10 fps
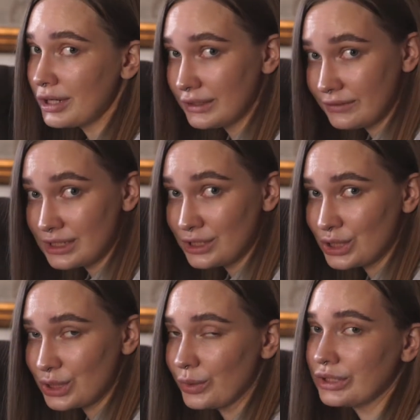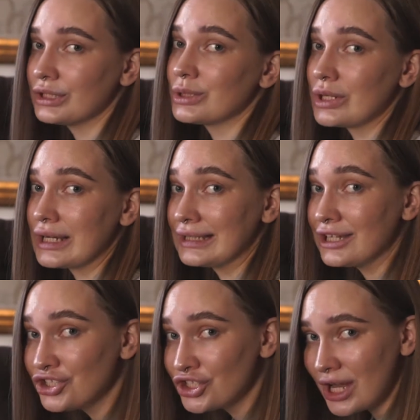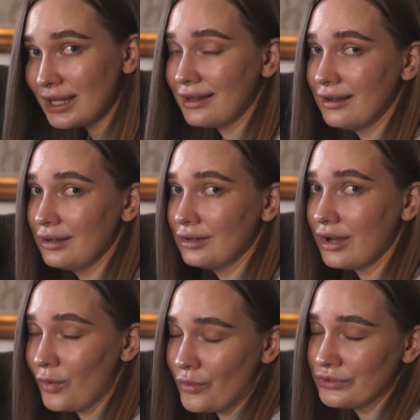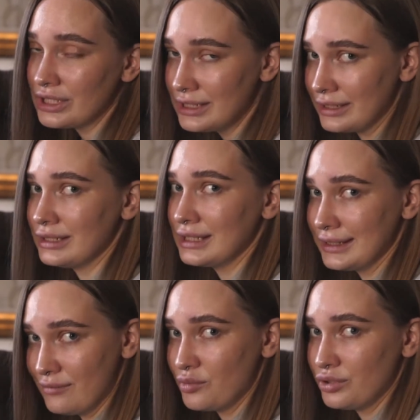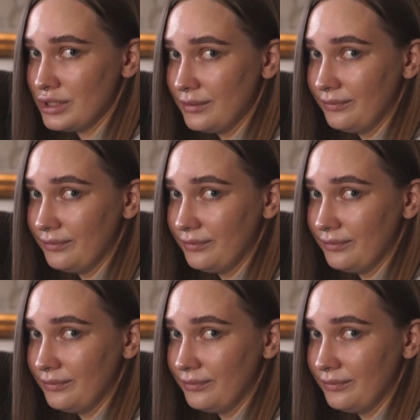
радоваться не стоит, это только начало какого-то тернистом пути.